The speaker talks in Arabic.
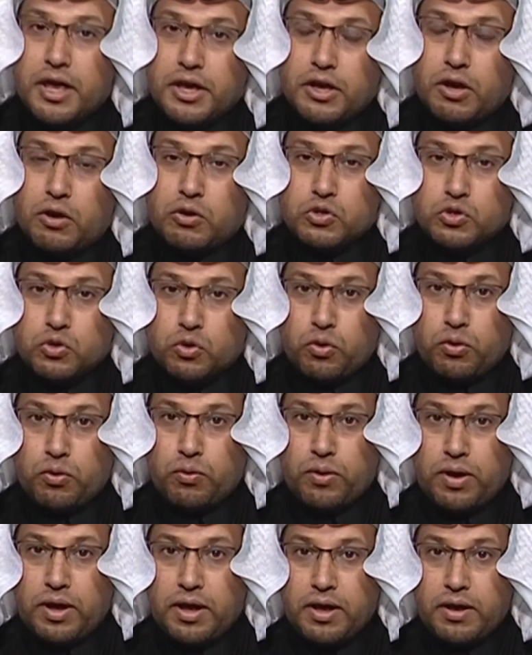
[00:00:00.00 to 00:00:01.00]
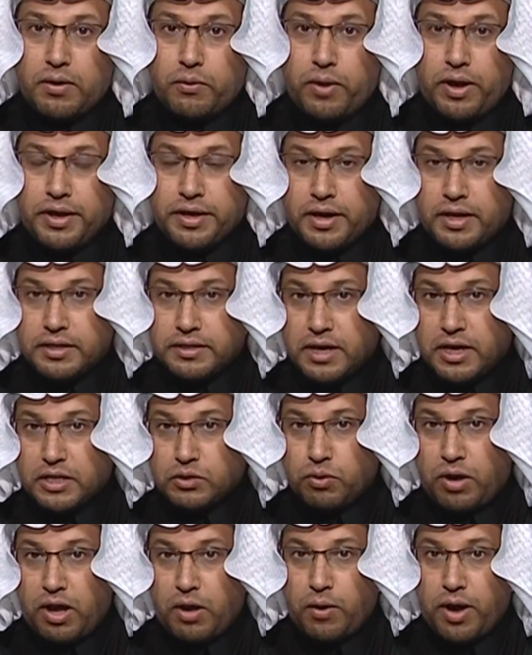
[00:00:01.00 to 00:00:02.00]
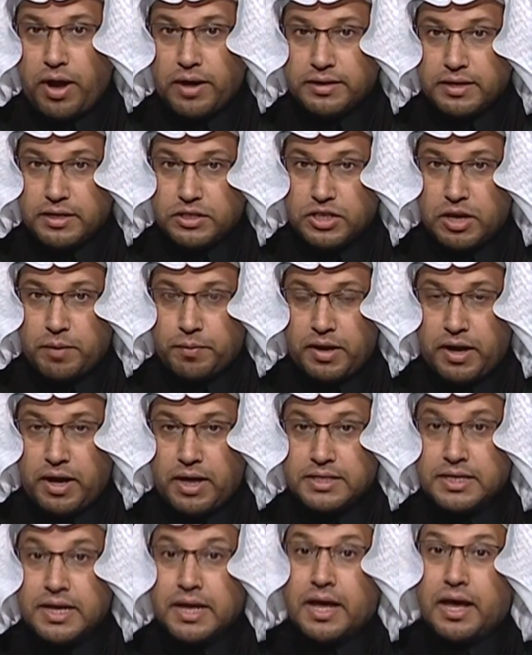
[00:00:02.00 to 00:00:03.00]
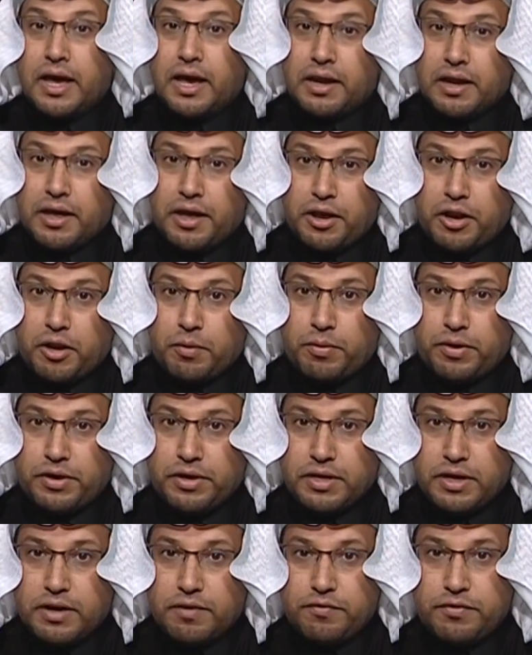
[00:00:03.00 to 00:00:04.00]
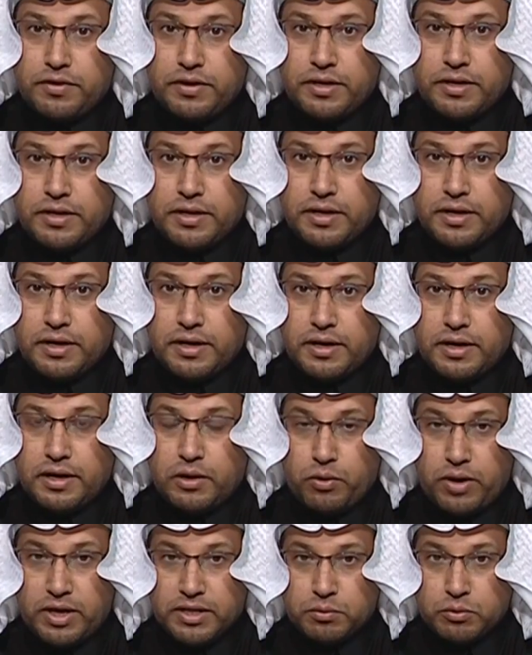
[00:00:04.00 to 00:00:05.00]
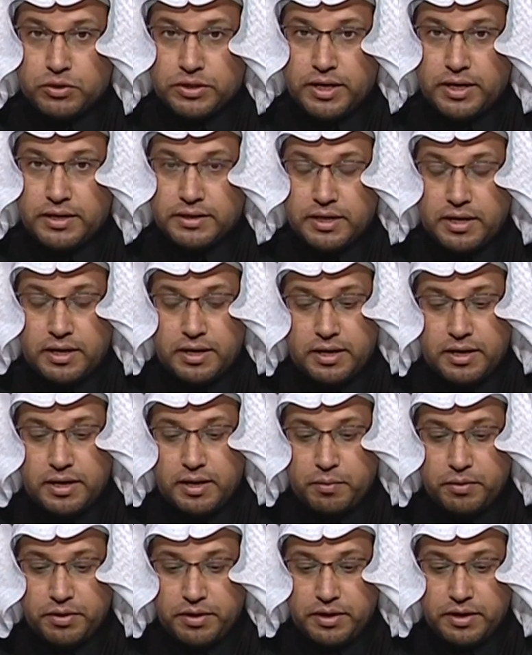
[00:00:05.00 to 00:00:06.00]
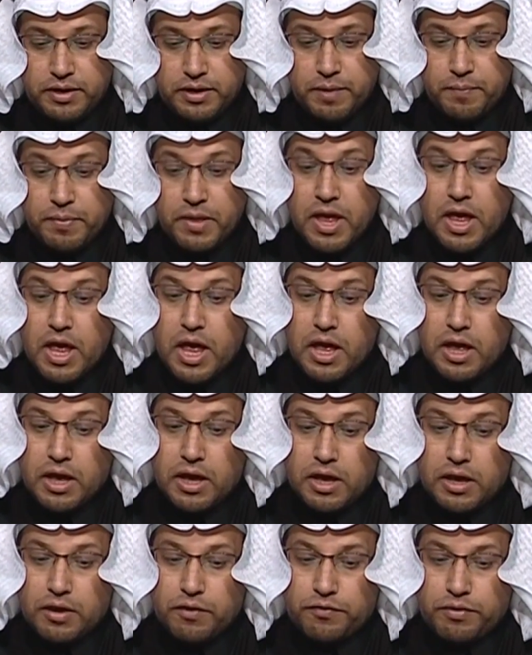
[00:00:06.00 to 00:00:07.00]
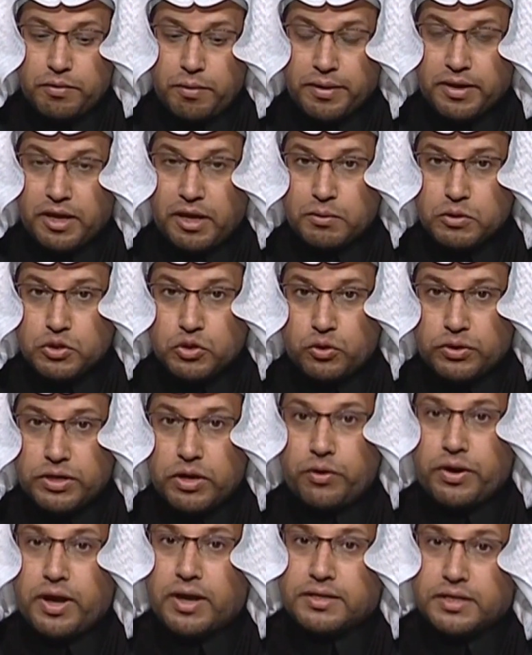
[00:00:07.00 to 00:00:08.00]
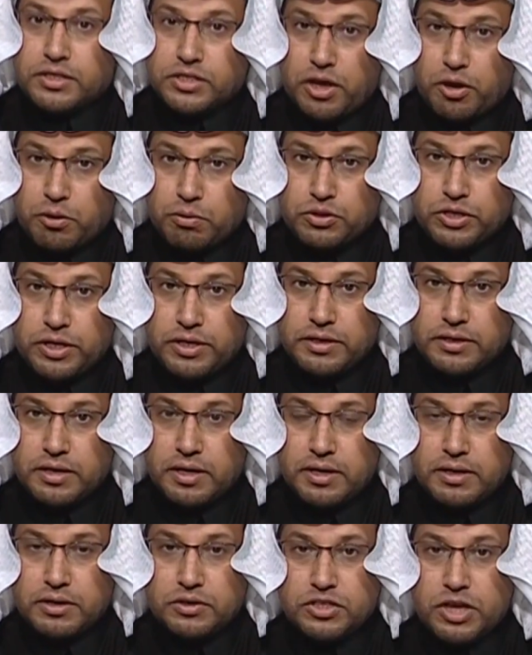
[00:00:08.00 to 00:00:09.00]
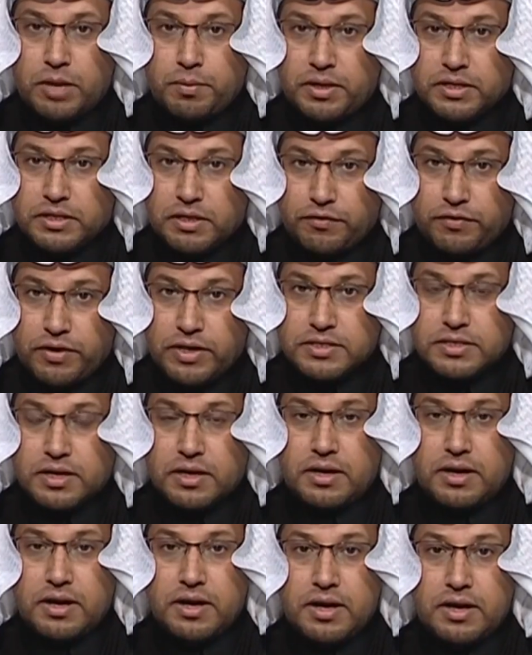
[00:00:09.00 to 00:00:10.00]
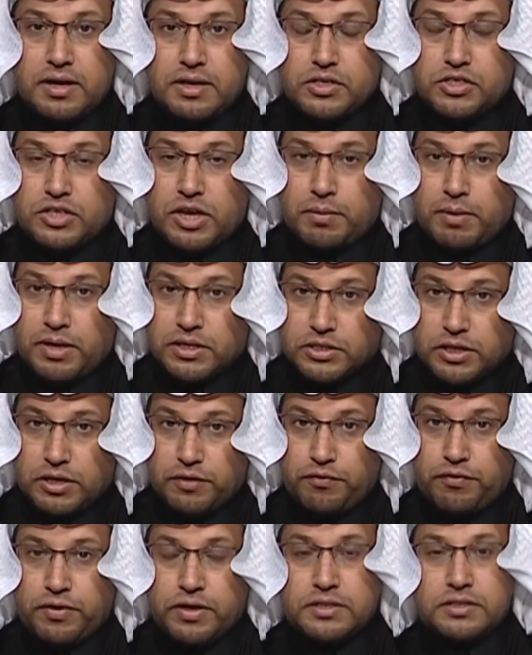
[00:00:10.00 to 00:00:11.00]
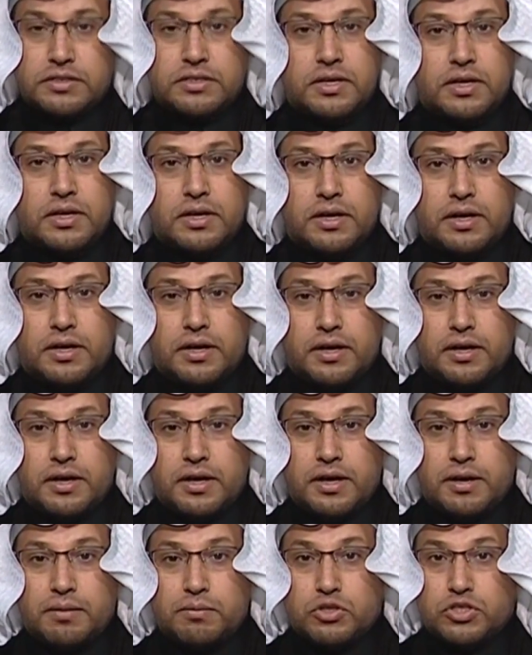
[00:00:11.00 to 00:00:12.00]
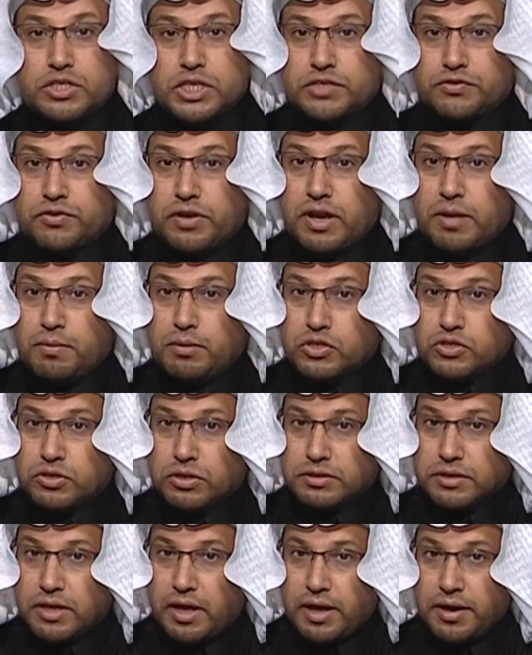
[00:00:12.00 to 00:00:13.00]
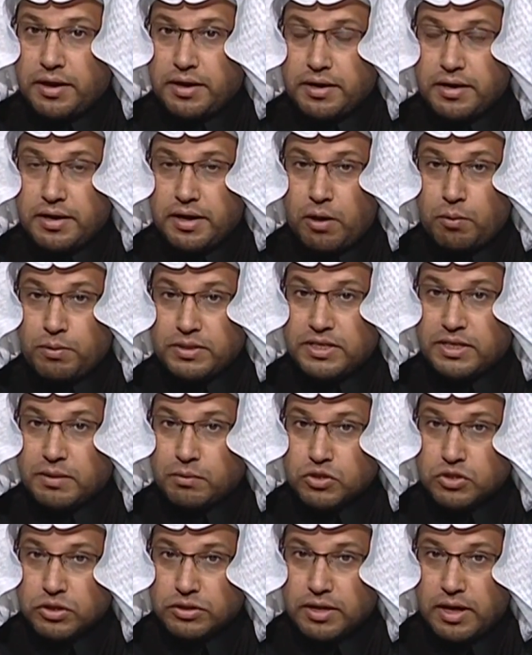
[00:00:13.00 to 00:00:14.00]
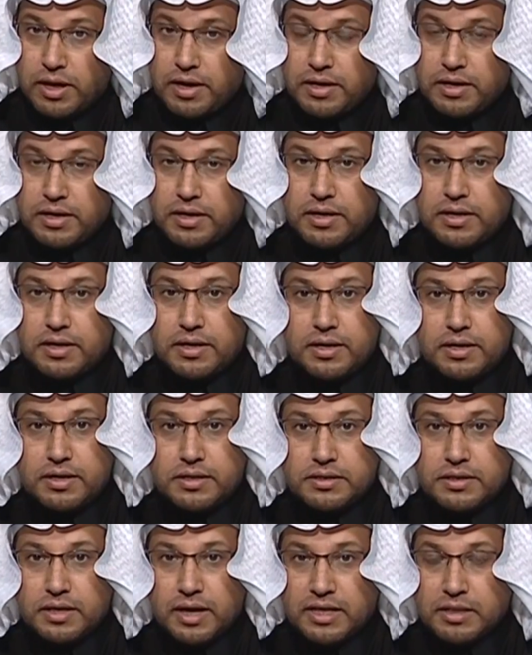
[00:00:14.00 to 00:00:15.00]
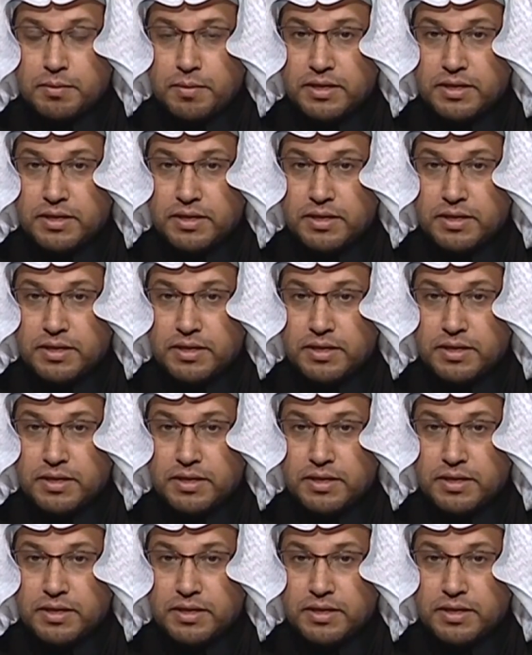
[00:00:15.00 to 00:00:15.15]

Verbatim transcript: أصول وإيرادات وعوائد الجامعات الغير ربحية في آه، الولايات المتحدة الأمريكية آه، في المملكة العربية السعودية هناك تجارب جيدة جامعة الفيصل جامعة عفت آه، مستشفى الامير سلطان او مدينه الامير سلطان للخدمات